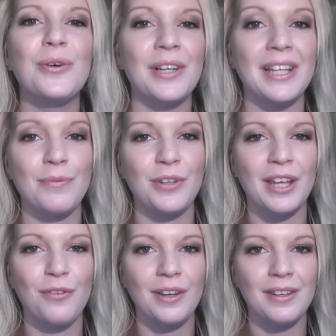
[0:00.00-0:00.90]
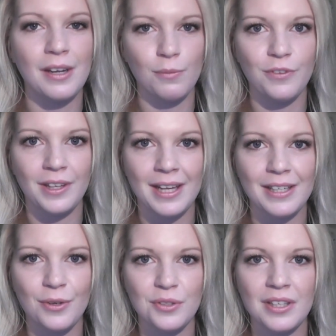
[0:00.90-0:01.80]
Und ich habe wirklich verdammt viel
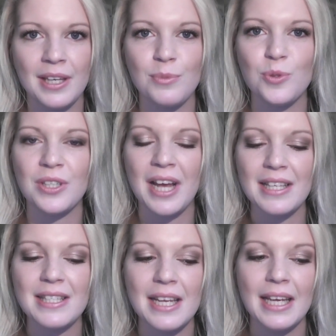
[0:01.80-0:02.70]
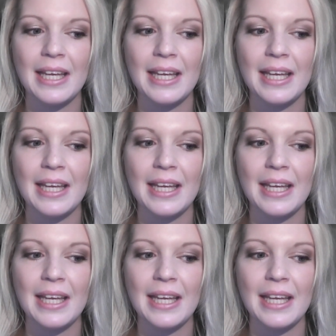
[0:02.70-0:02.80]
Geld ausgegeben, sodass